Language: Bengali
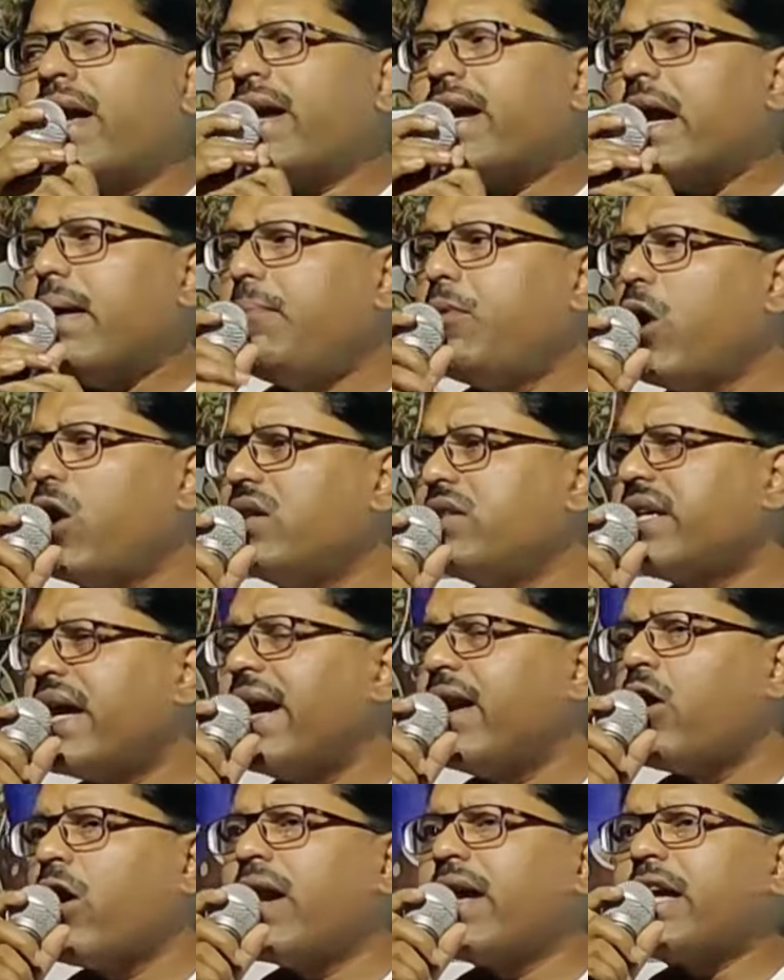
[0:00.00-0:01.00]
অনেকে
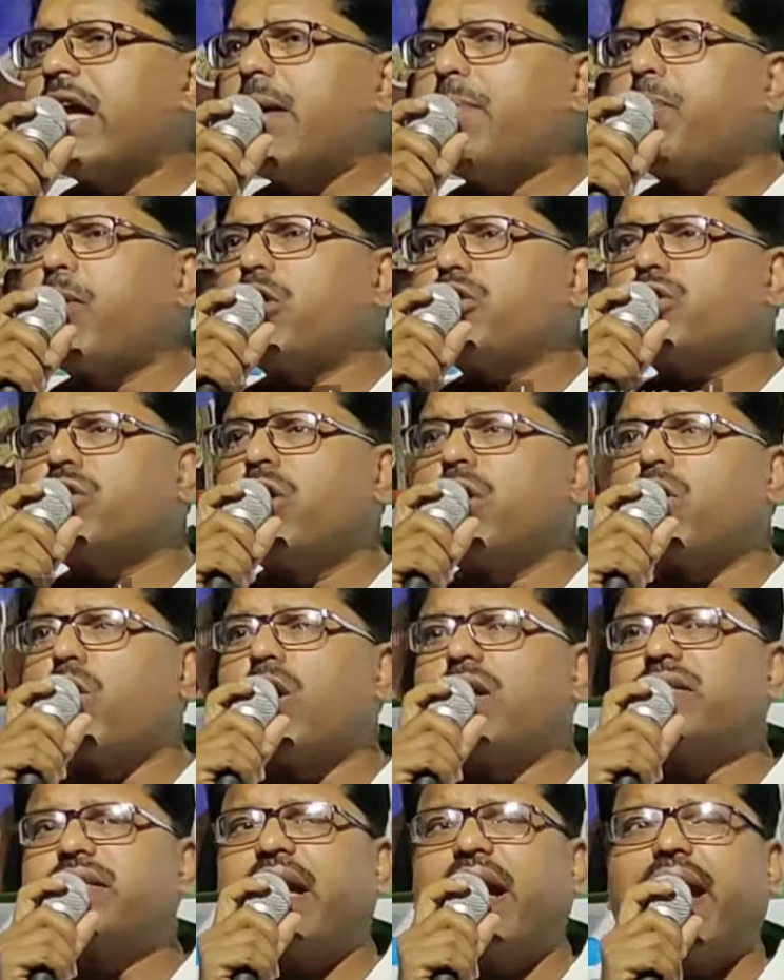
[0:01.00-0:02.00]
বলছেন অনেকে প্রশ্ন
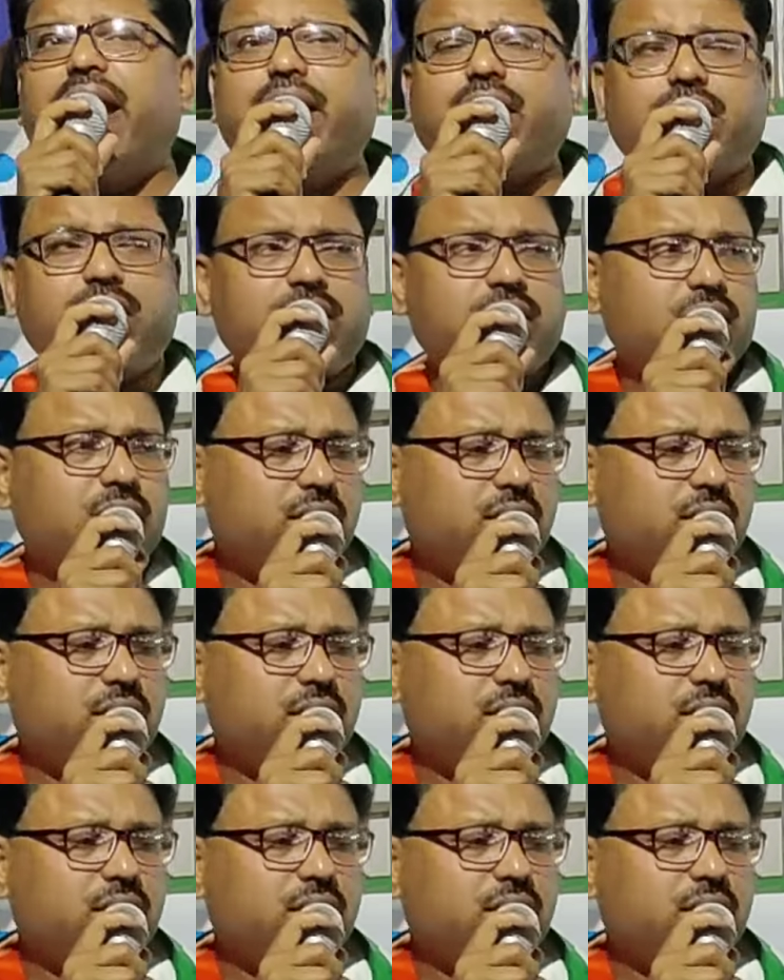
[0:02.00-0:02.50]
করছেন